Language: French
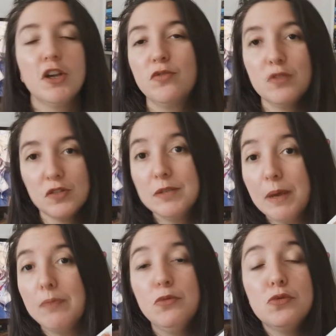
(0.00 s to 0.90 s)
et, je vous en
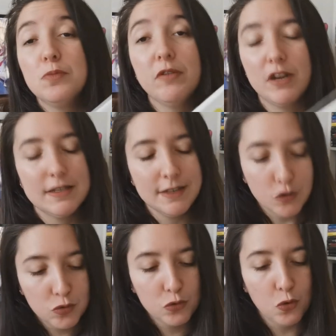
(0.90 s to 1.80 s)
dis pas plus, mais voilà,
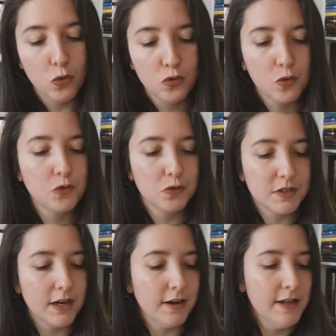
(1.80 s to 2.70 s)
ça tourne autour de
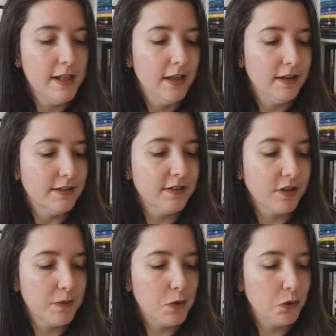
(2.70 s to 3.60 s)
ça et
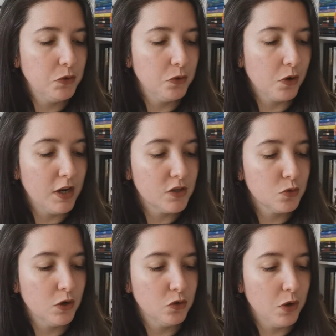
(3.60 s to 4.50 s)
c'est vraiment une
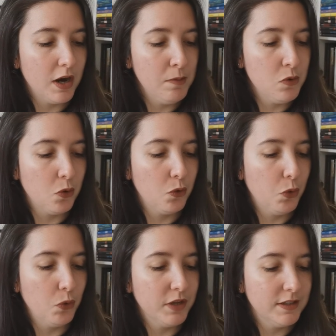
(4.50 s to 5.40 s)
relation adorable,
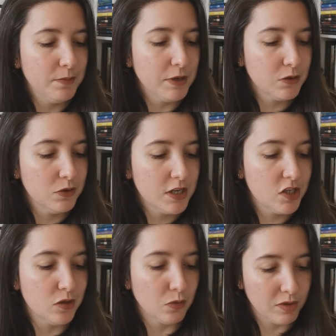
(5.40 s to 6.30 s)
on, a des
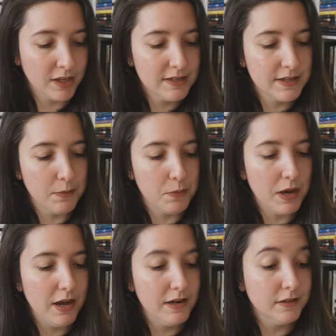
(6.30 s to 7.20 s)
personnages qui sont très
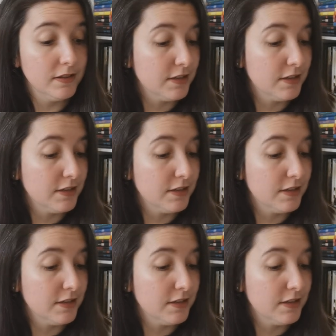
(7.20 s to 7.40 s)
sympas, les